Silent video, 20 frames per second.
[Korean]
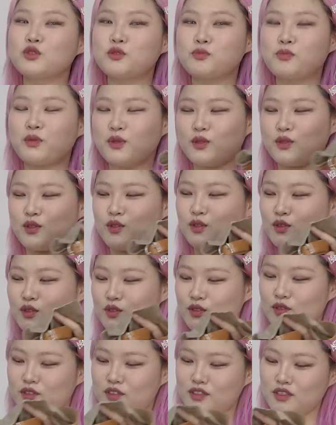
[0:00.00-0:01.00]

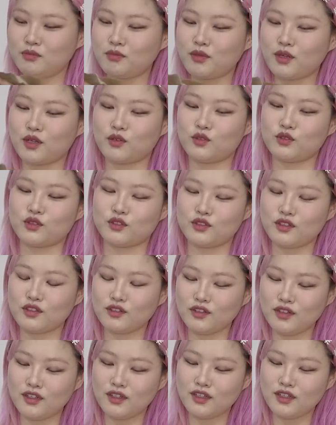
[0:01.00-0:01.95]
싶었던 신발이거든요.